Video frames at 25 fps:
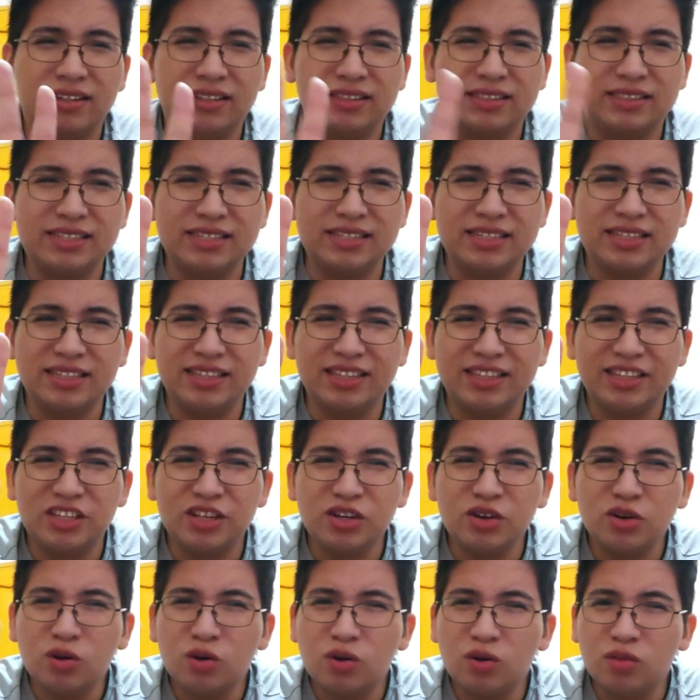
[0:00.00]

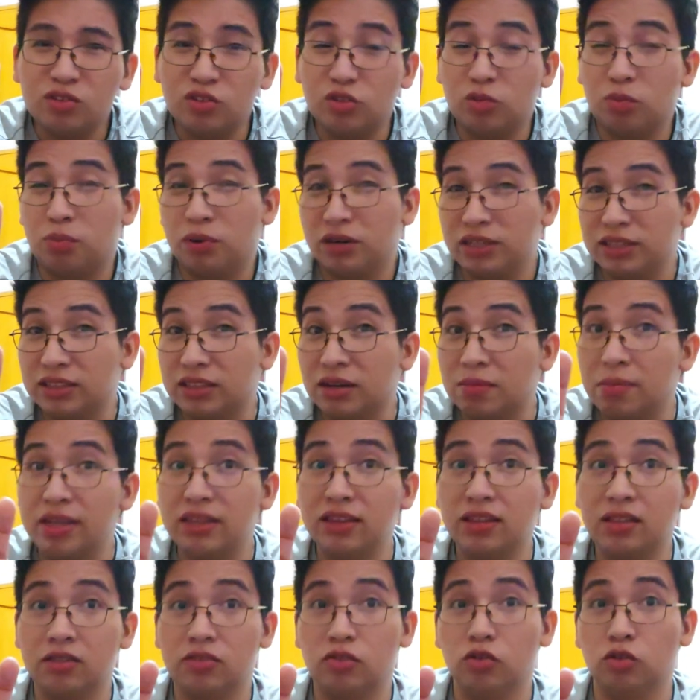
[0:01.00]
sintió,
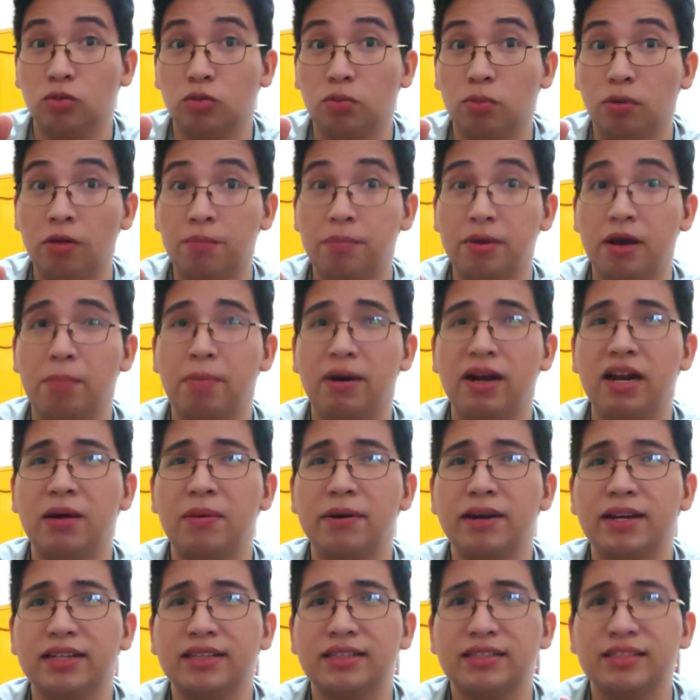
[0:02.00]
supuestamente sus propias
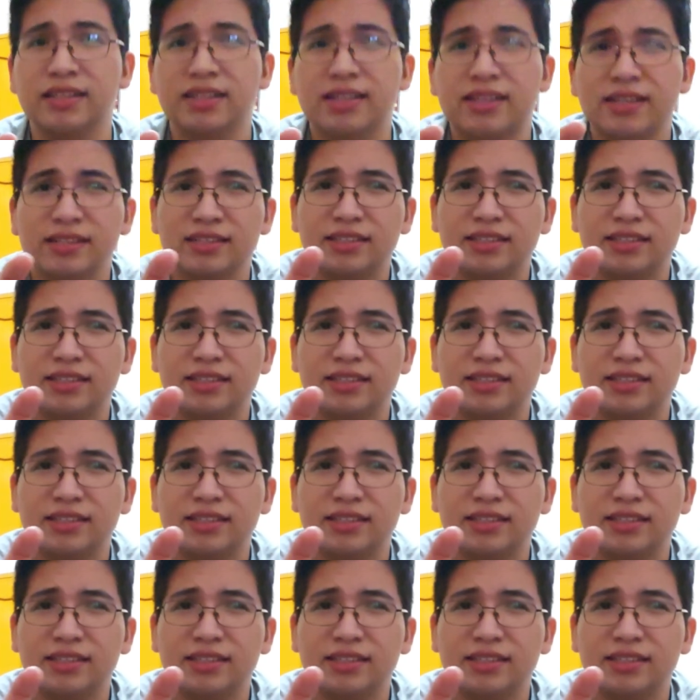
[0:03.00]
palabras,